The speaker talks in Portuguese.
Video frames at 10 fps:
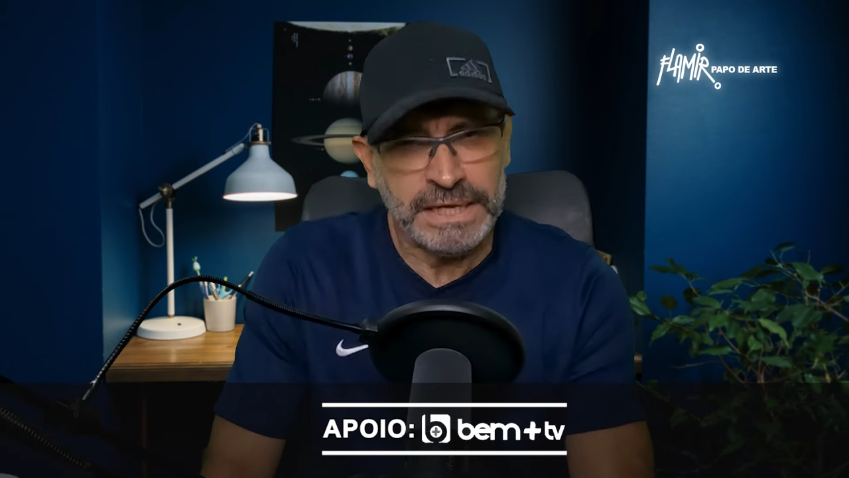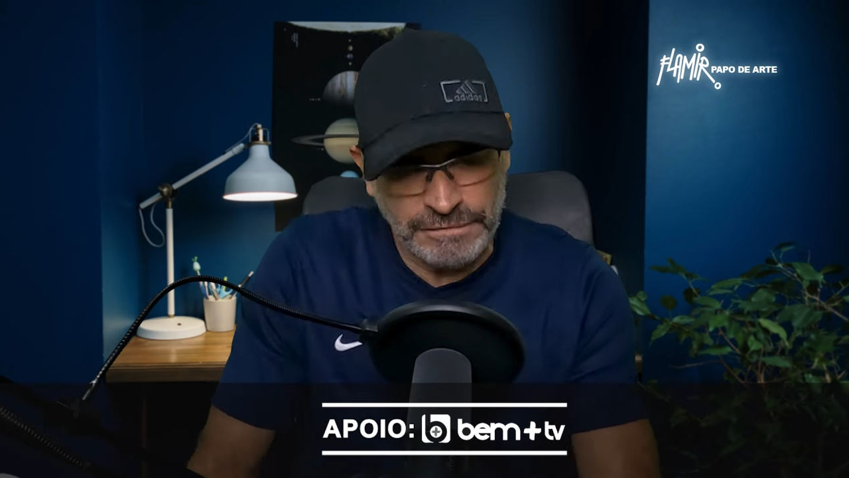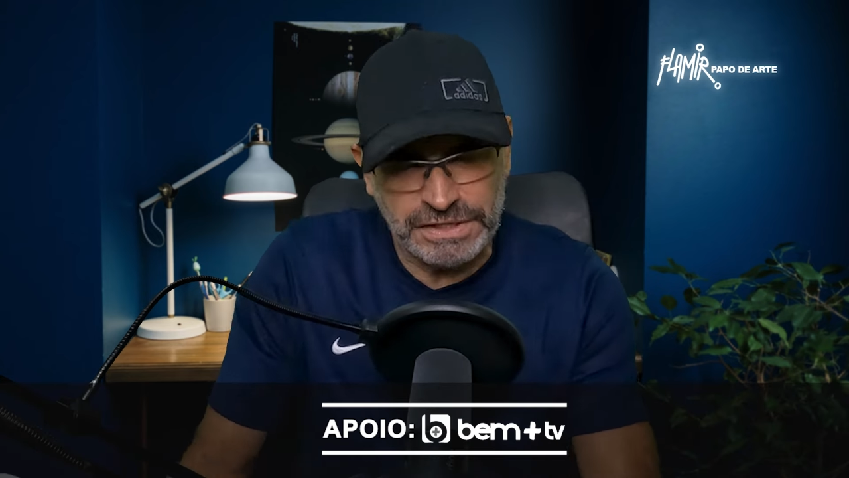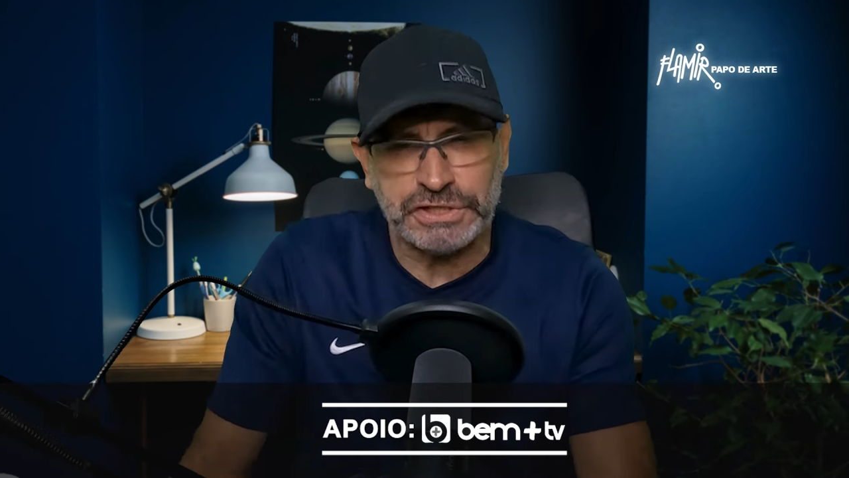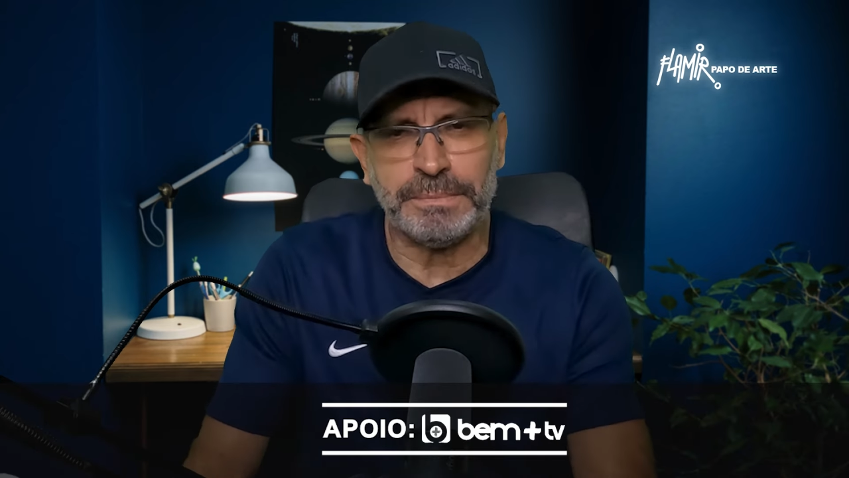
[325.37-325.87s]

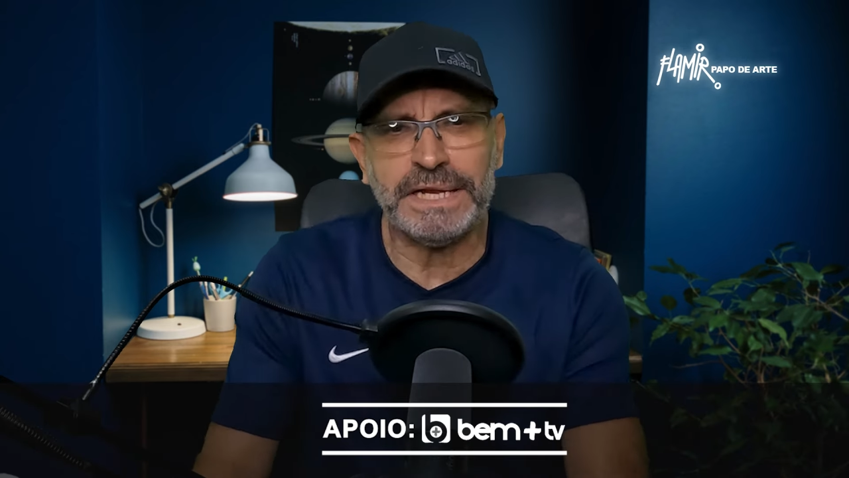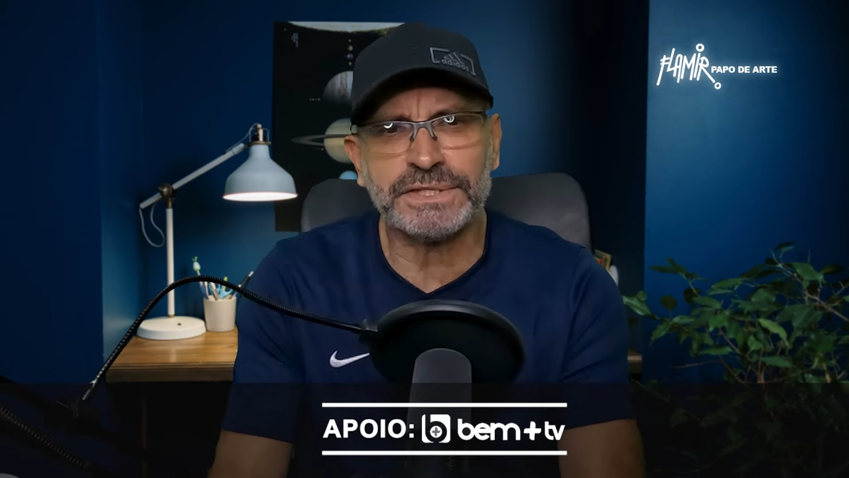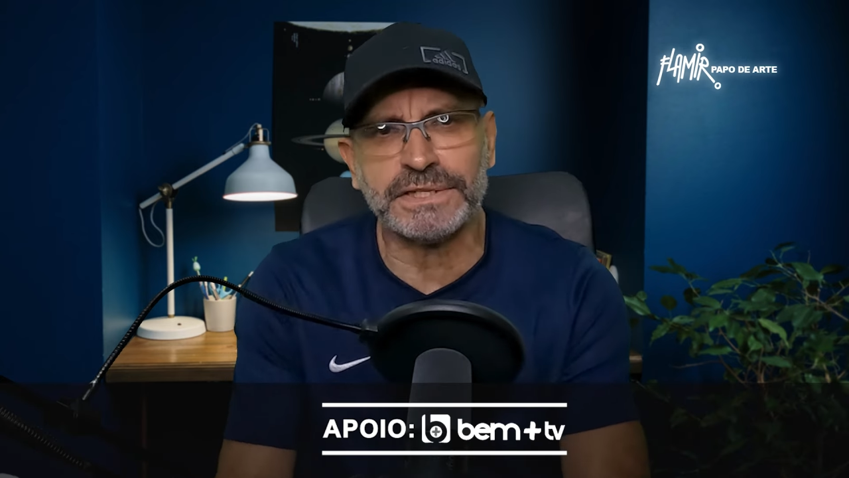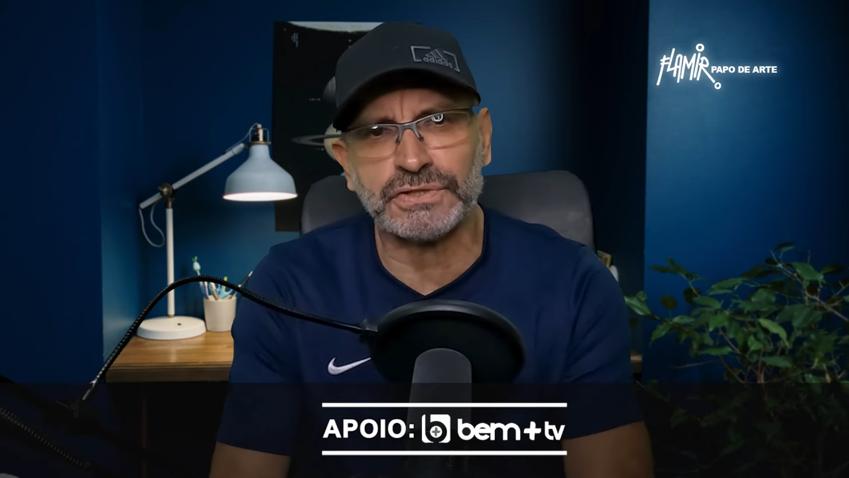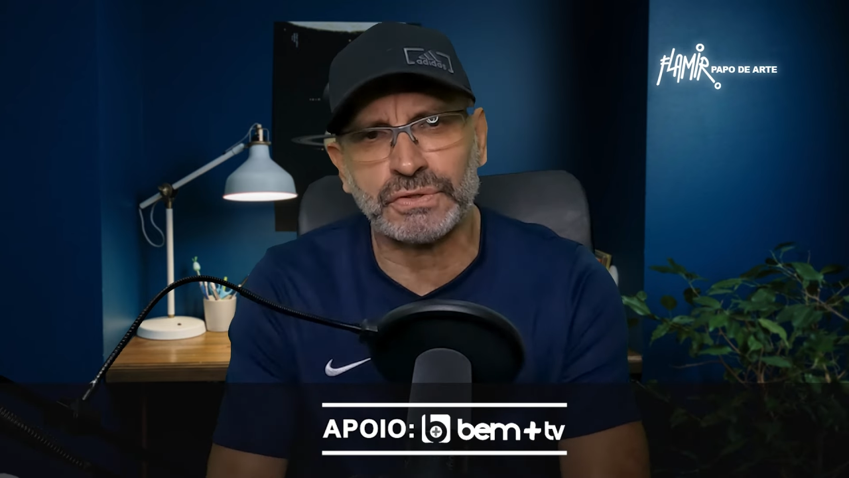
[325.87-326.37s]
evidentemente
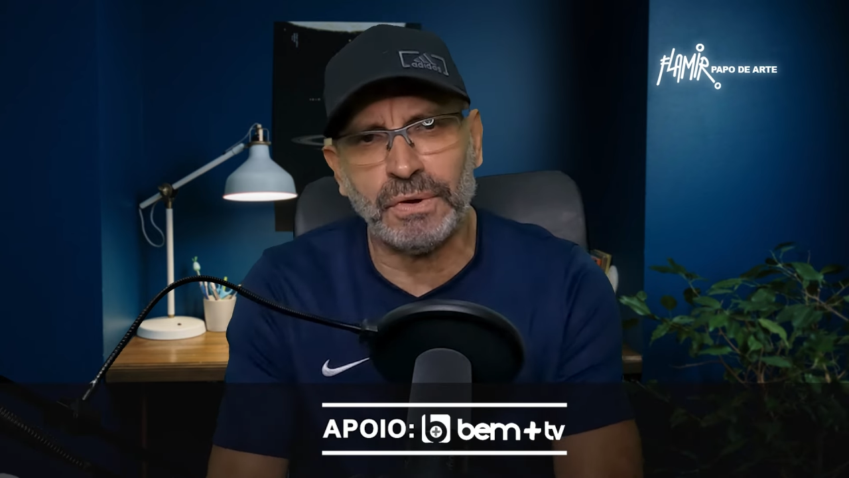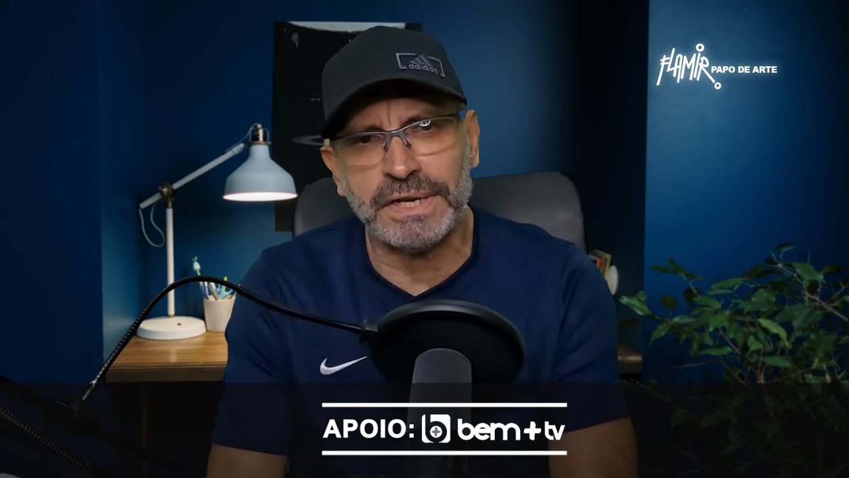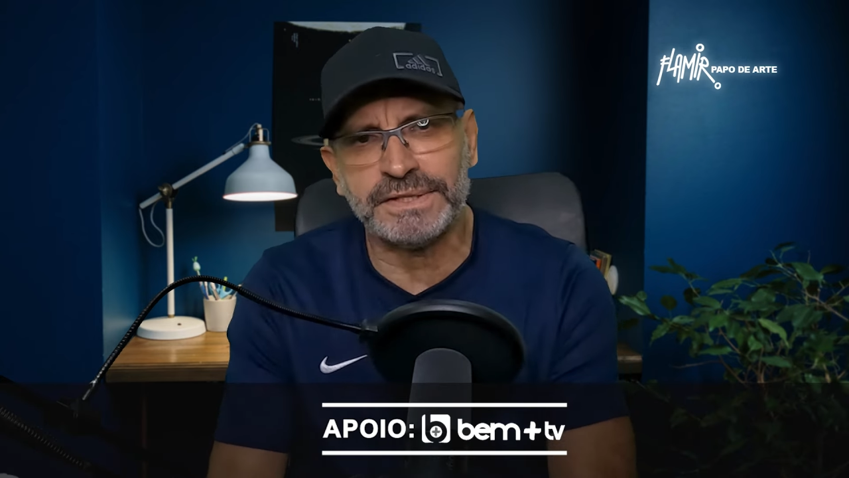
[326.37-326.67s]
que as escolas